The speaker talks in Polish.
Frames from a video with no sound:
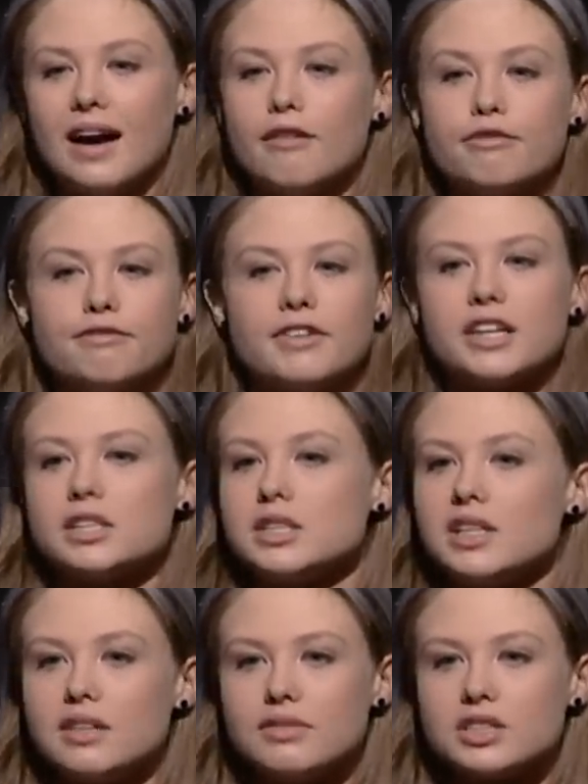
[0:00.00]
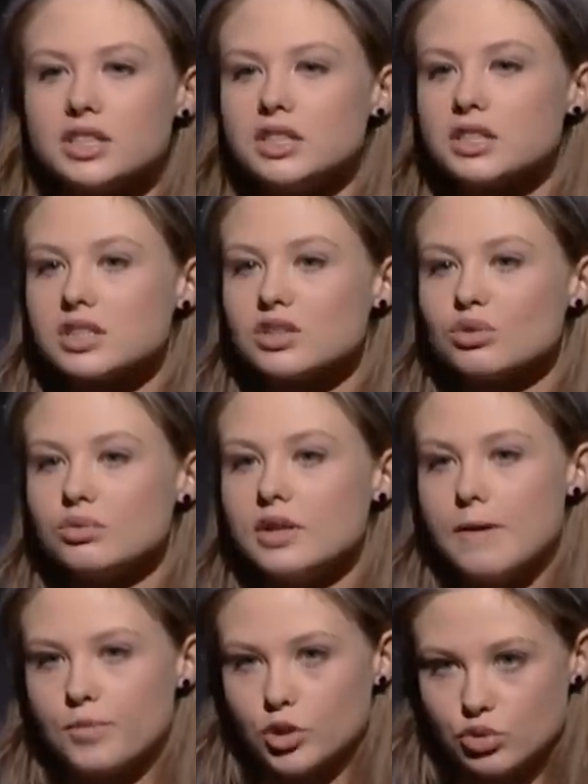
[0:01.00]
A w farsie najważniejsze są,
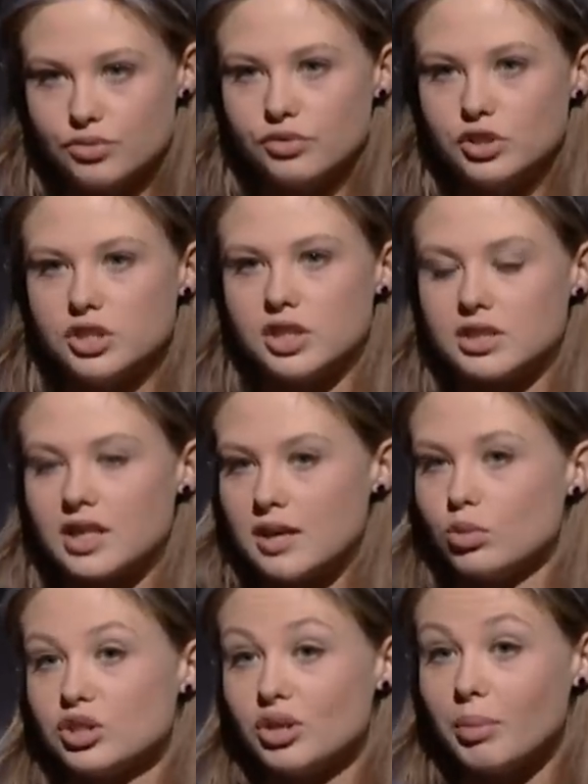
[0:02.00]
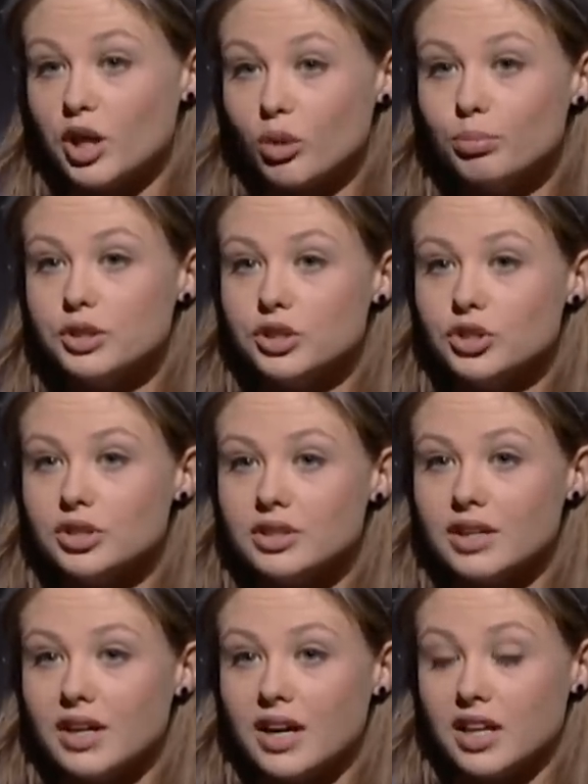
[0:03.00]
oczywiście te emocje mają być,
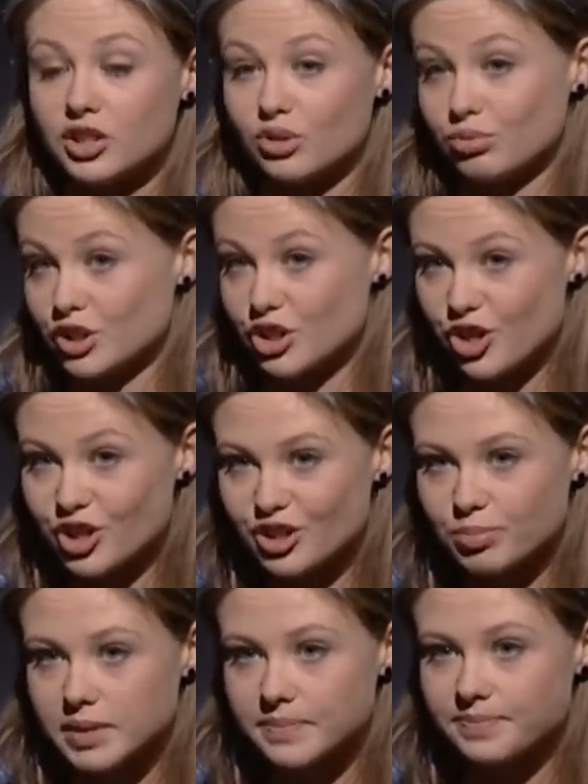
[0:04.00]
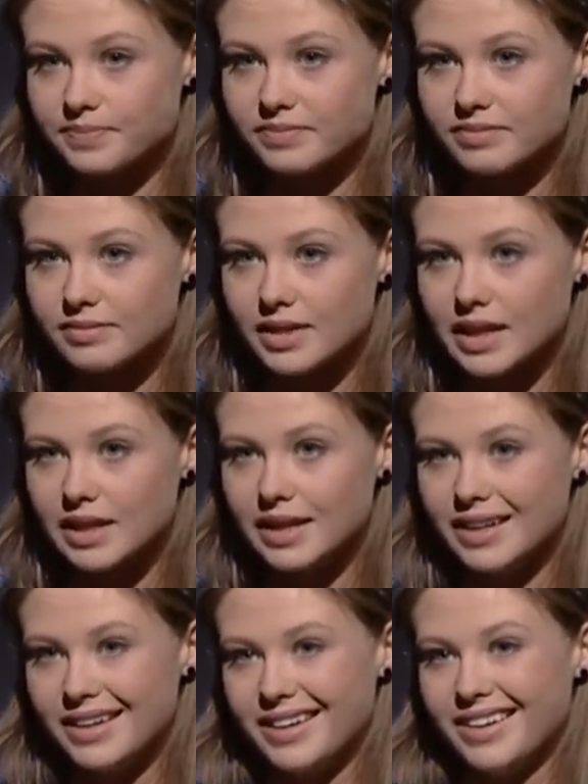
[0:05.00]
ale są też rytmy.
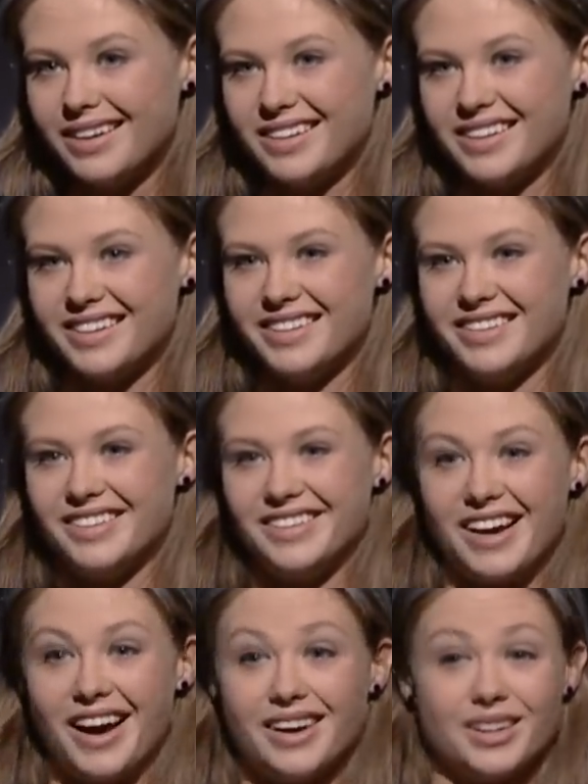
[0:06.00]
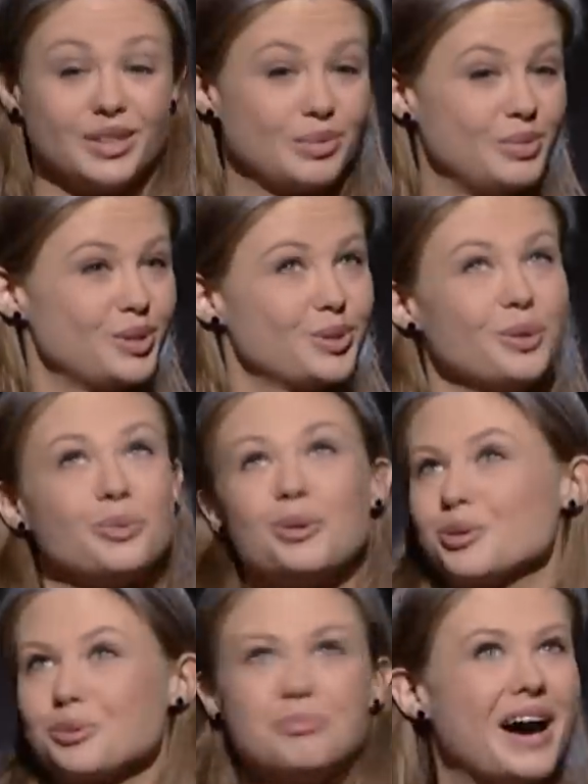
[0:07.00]
Yy, a rytmy są
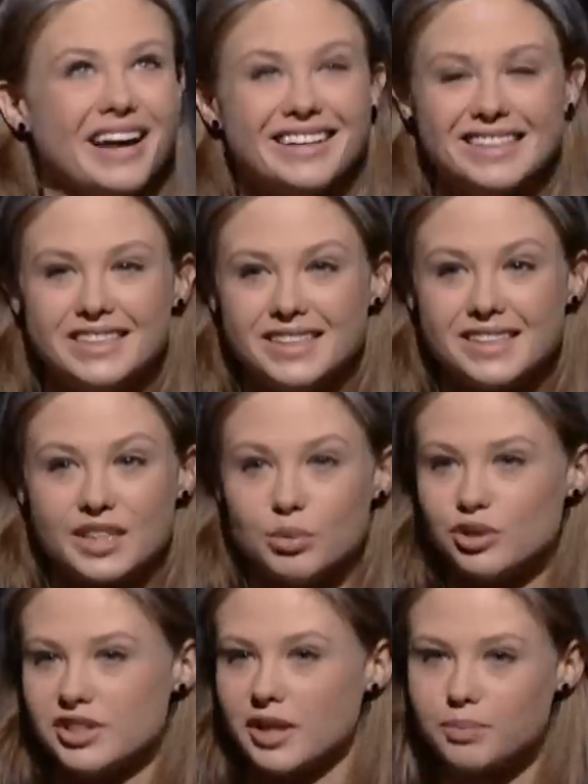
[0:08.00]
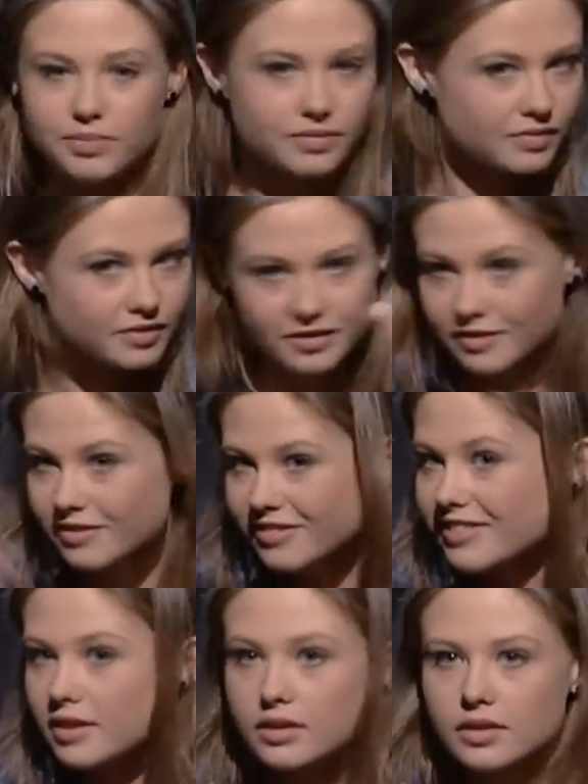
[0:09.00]
koszmarnie ciężkie, bo to jest tak
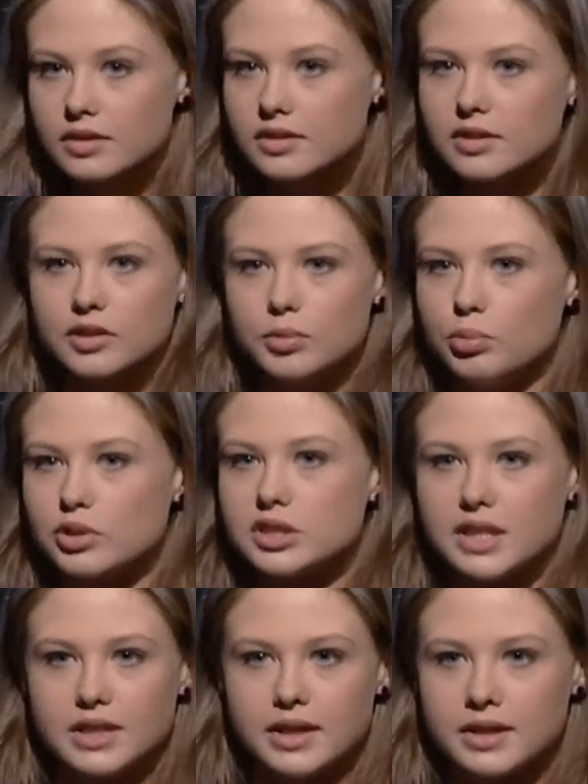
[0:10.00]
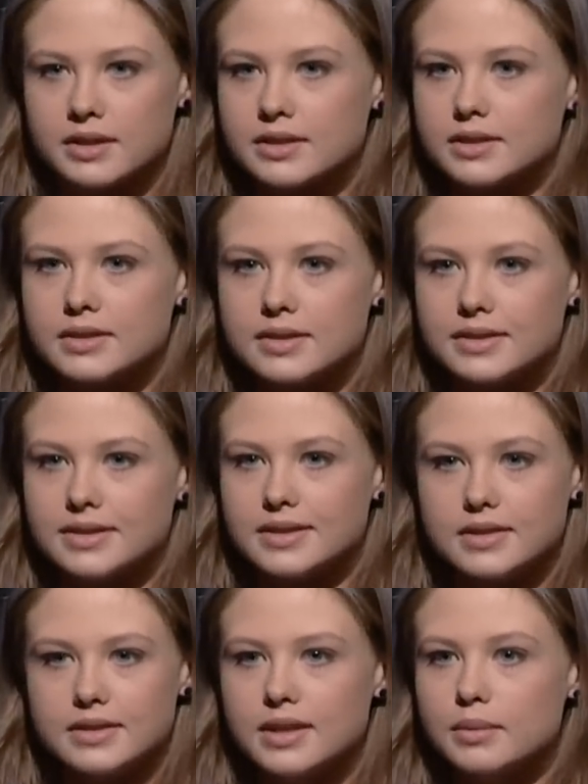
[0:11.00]
po scenie.
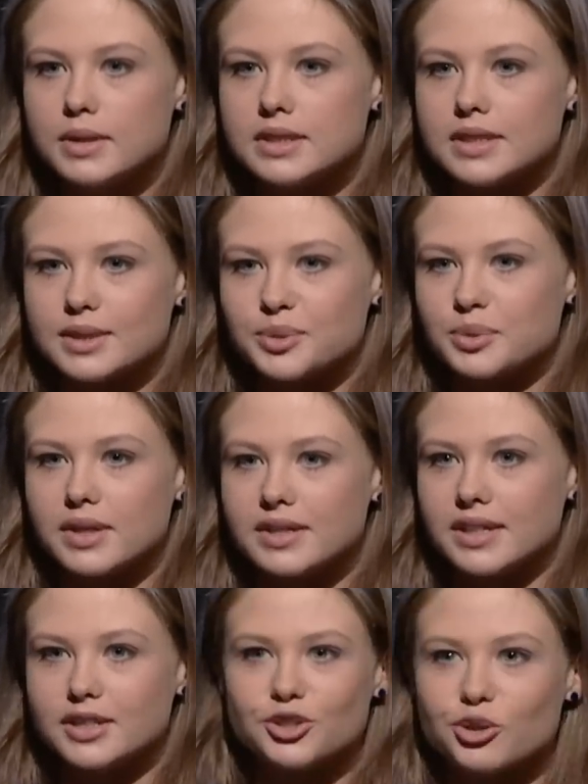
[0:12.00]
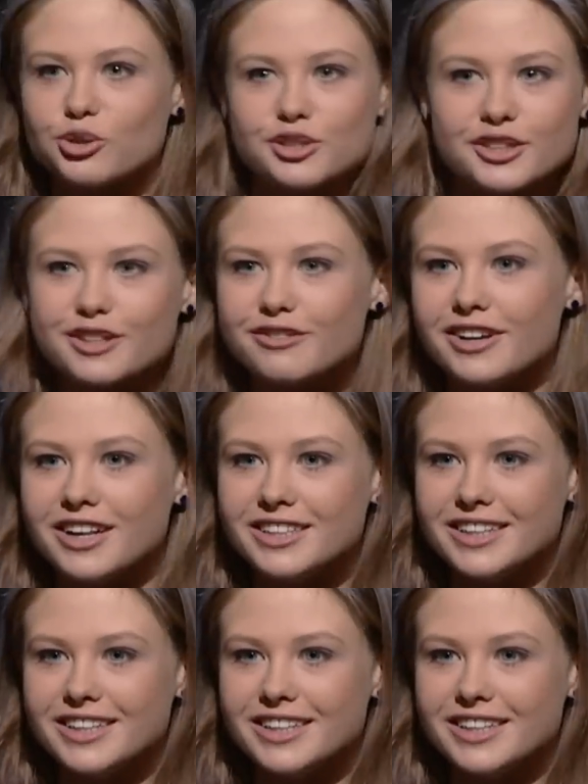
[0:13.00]
Nie ma czasu na jakieś Sposób, rozgrywanie.